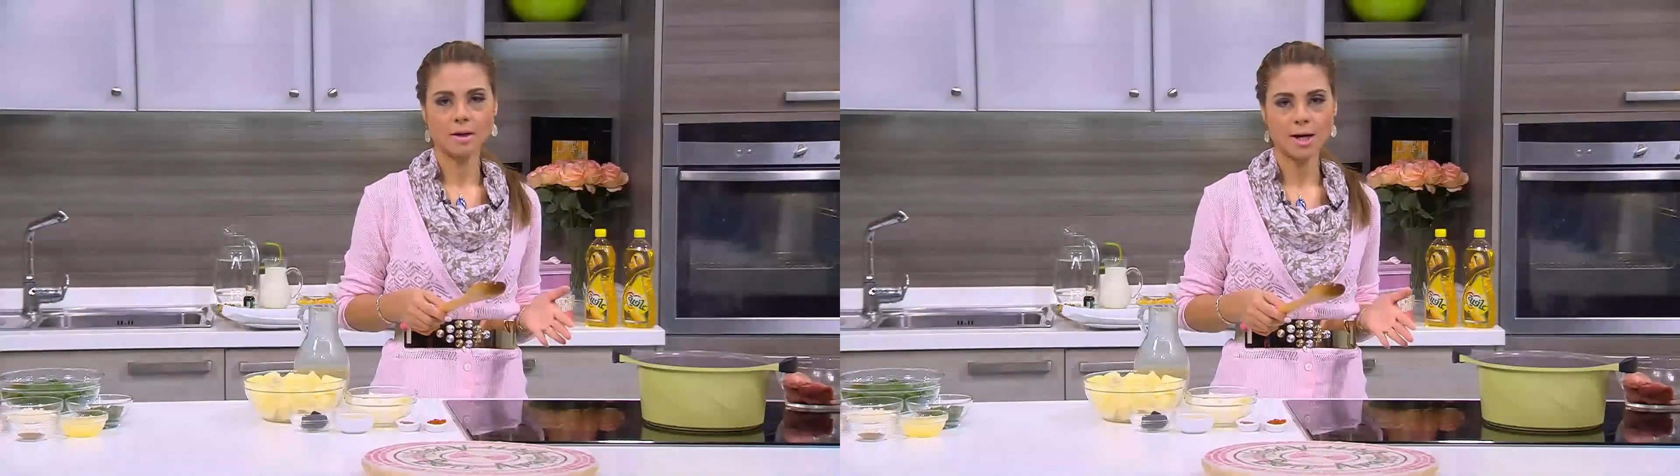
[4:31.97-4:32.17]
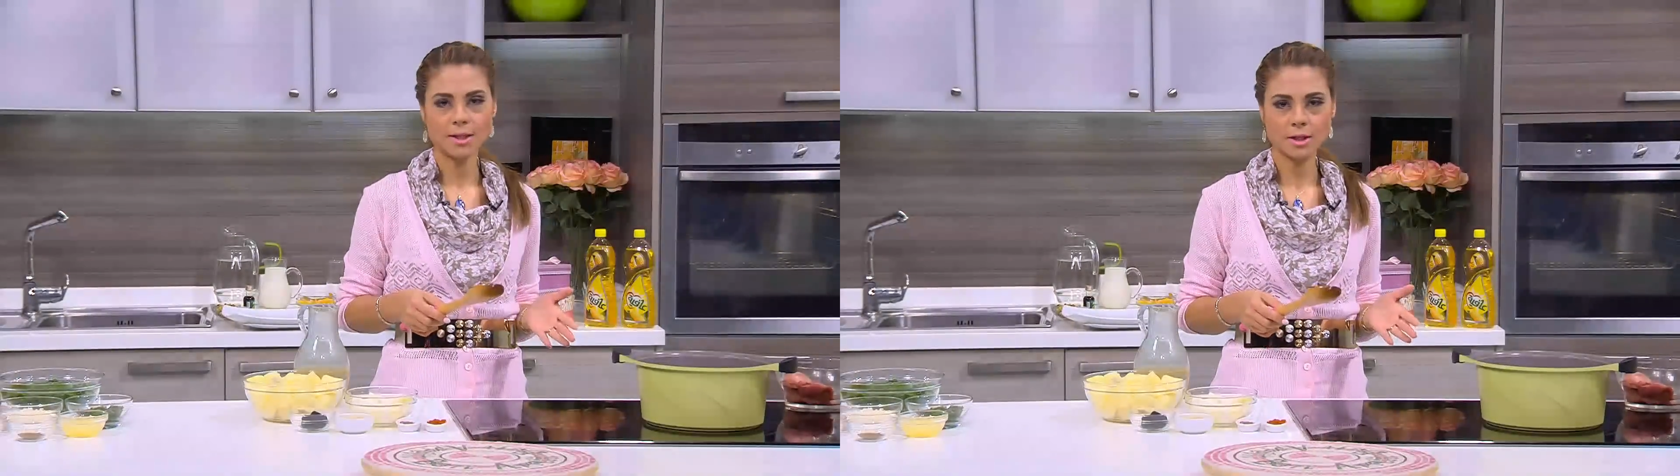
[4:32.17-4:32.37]

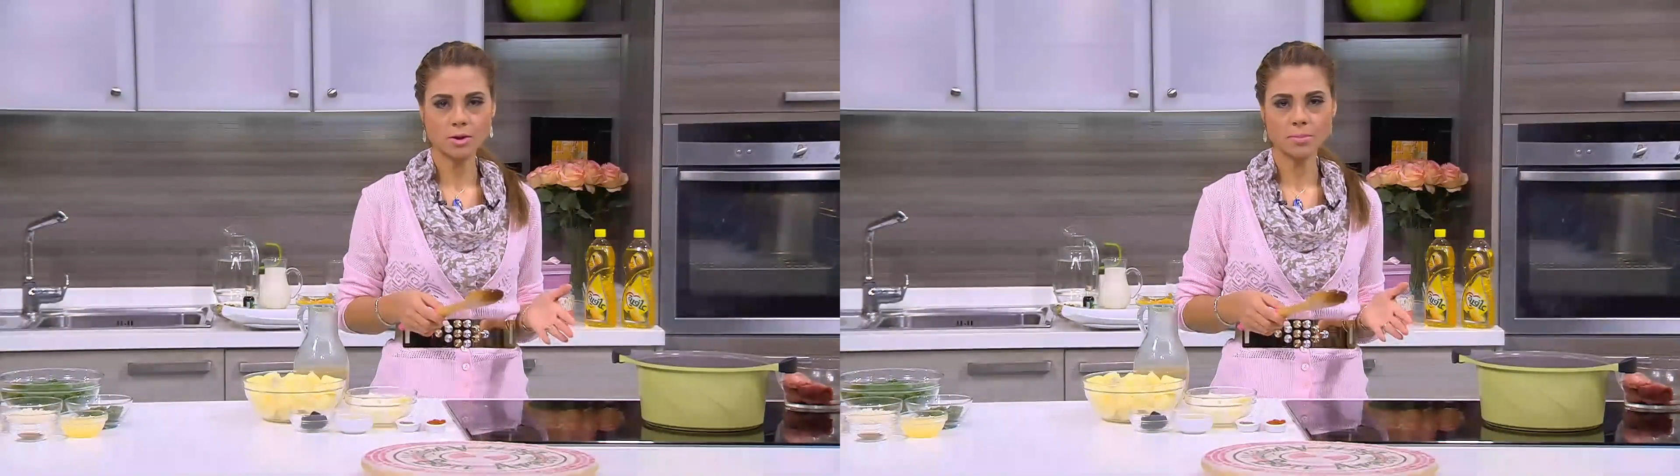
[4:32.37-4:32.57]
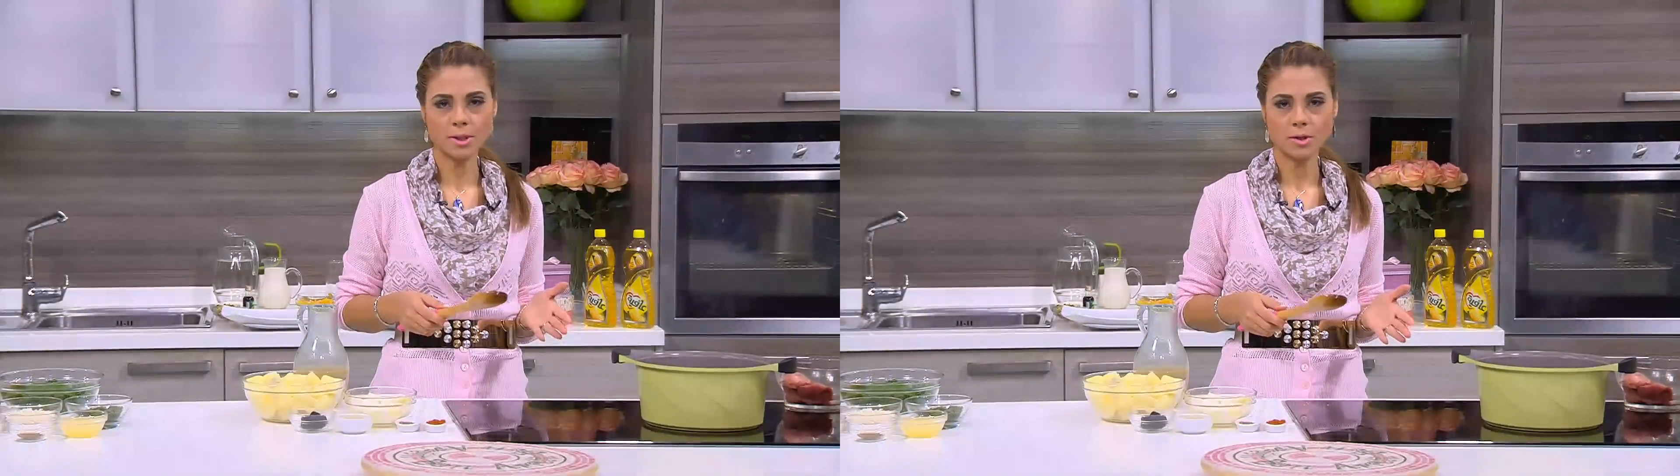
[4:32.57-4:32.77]
عن
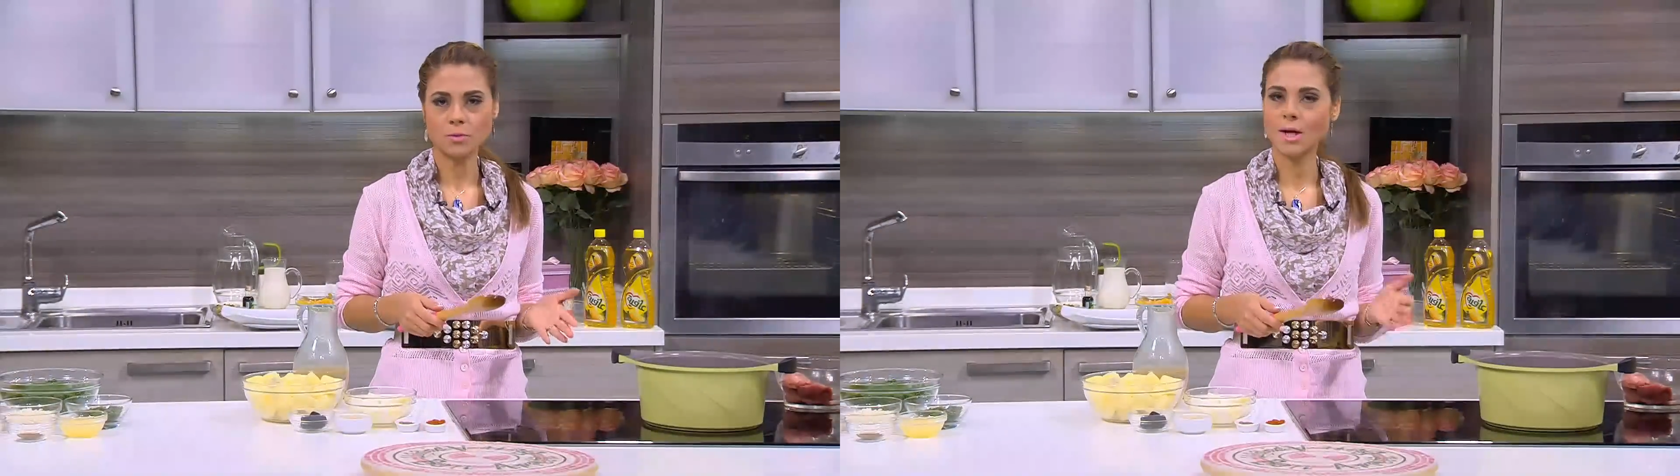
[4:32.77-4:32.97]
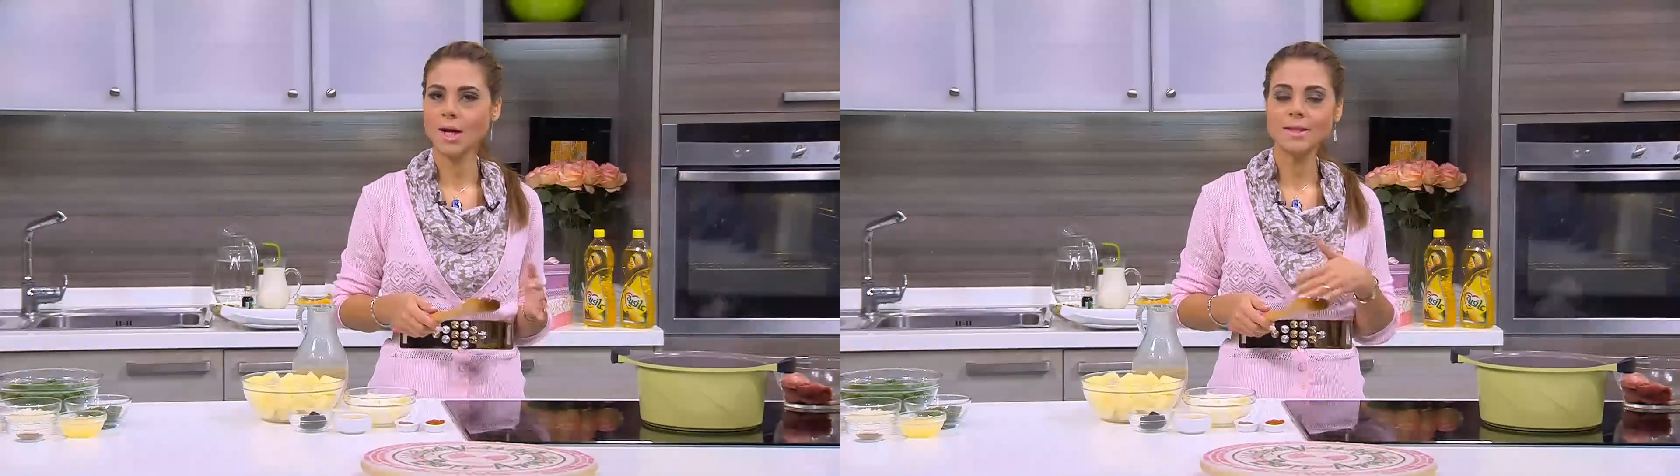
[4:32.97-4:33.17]
الطبيعي
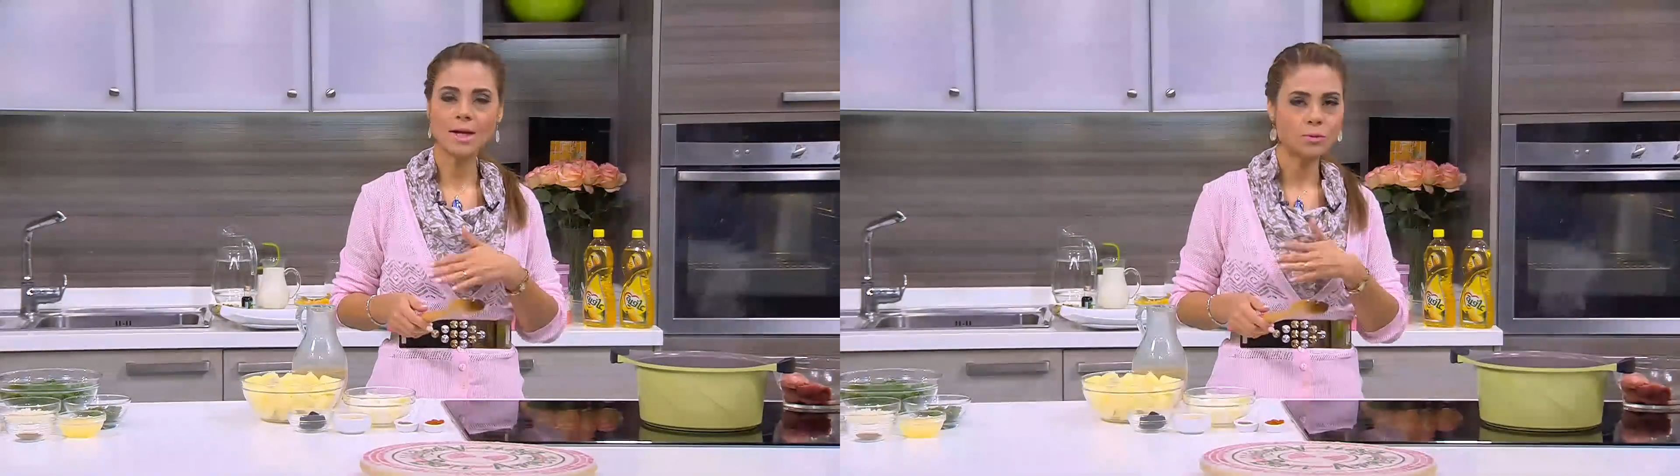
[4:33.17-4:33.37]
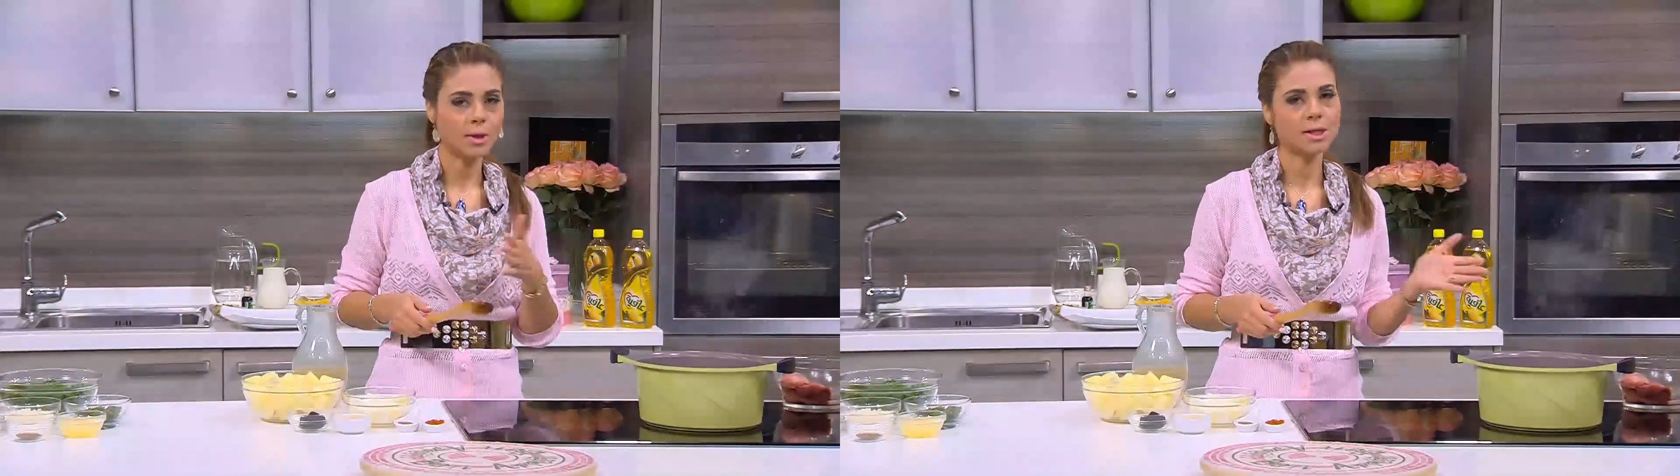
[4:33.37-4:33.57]
واكلت
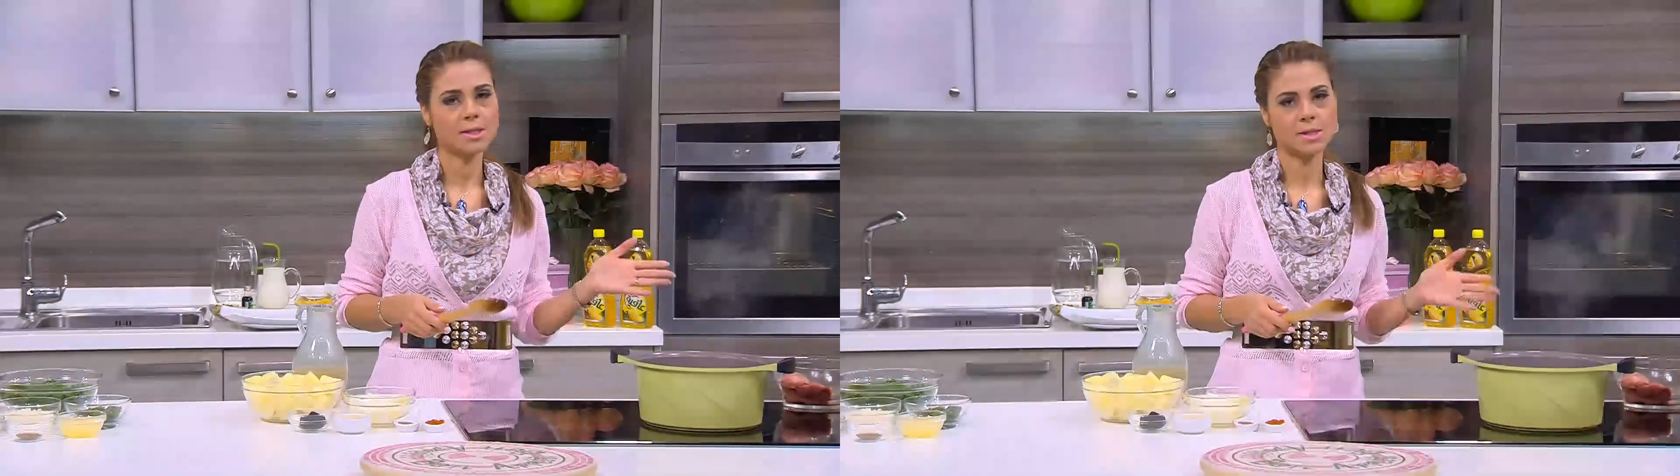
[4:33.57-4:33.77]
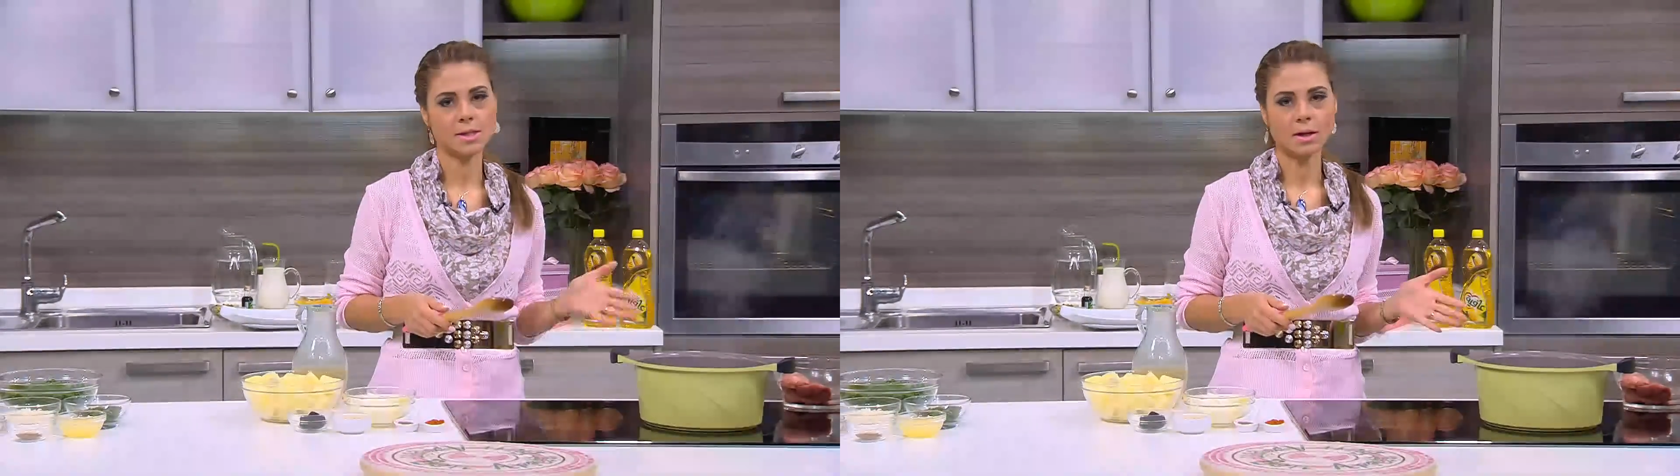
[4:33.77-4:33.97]
انواع
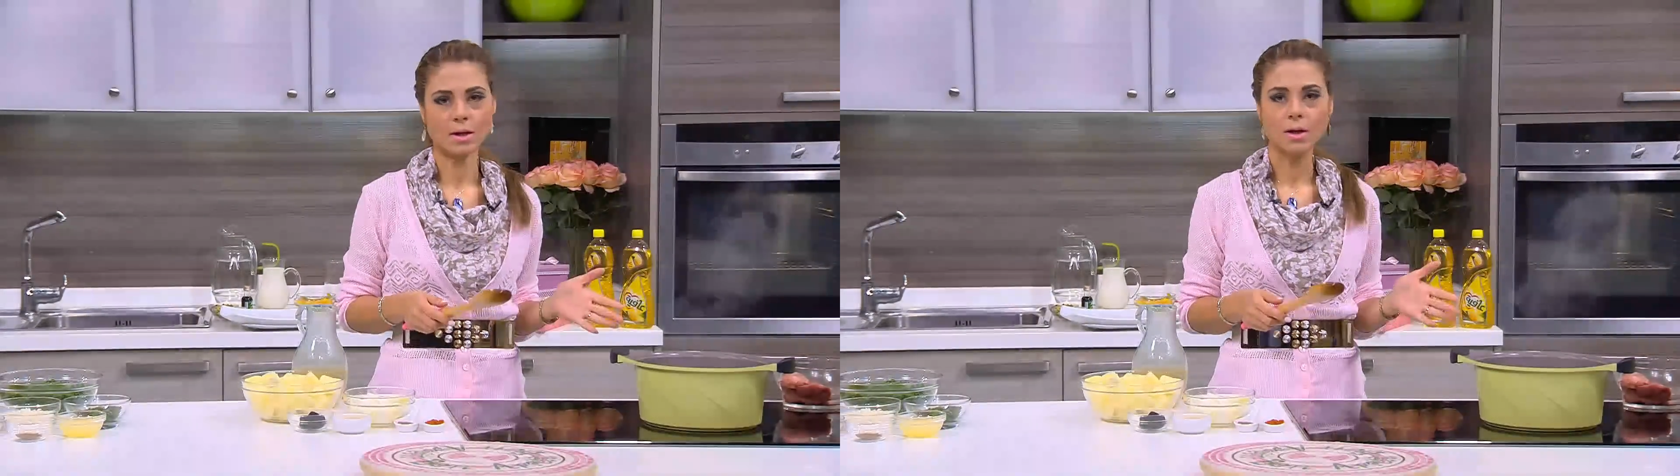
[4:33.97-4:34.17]
كتيره